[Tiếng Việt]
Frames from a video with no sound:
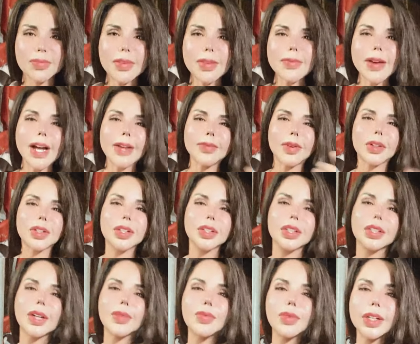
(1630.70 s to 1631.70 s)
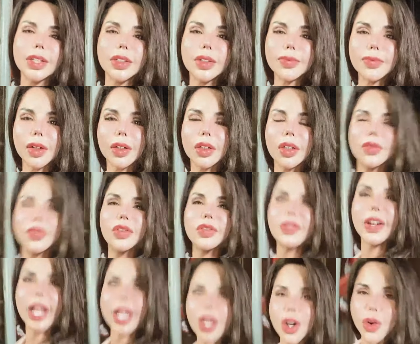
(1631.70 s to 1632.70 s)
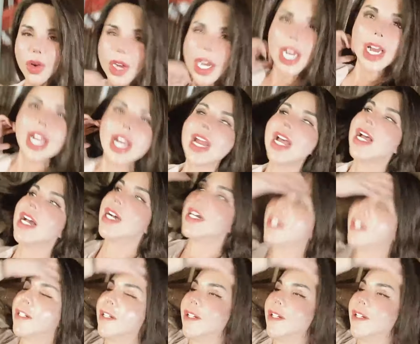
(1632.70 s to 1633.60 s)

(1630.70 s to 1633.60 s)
bye đây mọi người không quên chúc mọi người vui vẻ uống nhanh la